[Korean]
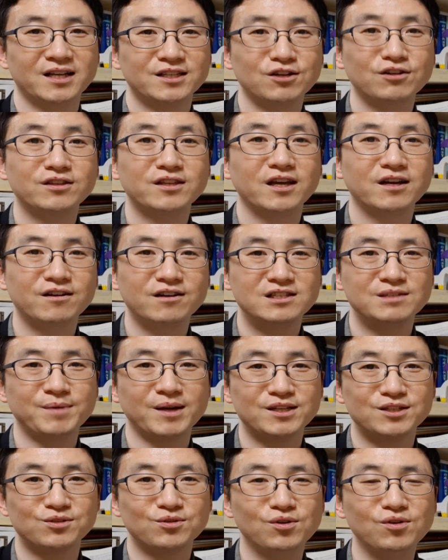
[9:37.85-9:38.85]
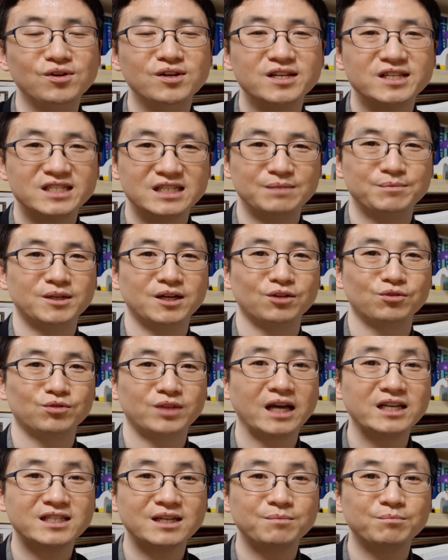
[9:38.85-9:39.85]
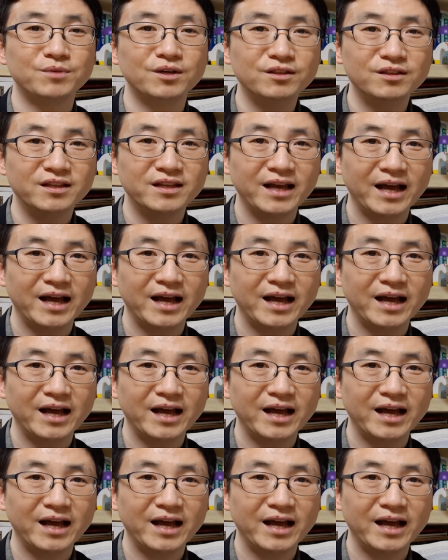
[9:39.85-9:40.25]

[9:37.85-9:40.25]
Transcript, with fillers: 절대 그러지 마시고 지금이라도 다시 한번